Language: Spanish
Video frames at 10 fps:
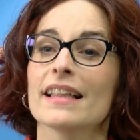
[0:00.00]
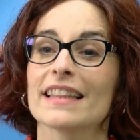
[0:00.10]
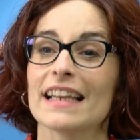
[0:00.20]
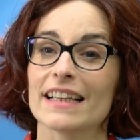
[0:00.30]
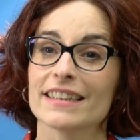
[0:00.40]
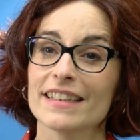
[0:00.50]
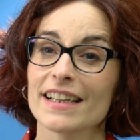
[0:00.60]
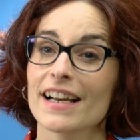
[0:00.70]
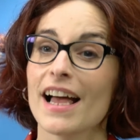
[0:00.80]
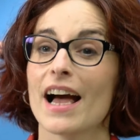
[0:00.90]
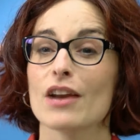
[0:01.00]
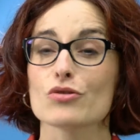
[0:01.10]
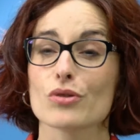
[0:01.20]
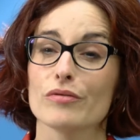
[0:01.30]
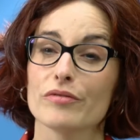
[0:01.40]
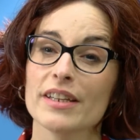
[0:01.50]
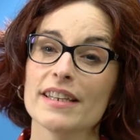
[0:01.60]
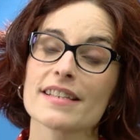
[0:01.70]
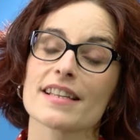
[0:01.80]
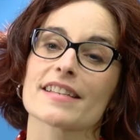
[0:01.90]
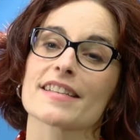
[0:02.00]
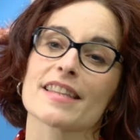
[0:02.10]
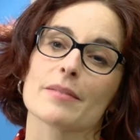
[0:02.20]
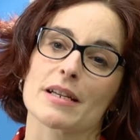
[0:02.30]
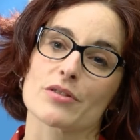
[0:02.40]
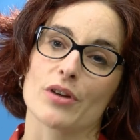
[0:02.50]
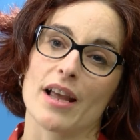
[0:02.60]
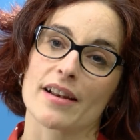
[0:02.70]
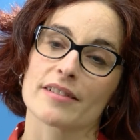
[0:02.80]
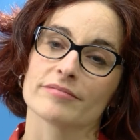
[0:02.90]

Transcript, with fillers: de la Tierra a los confines del Sistema Solar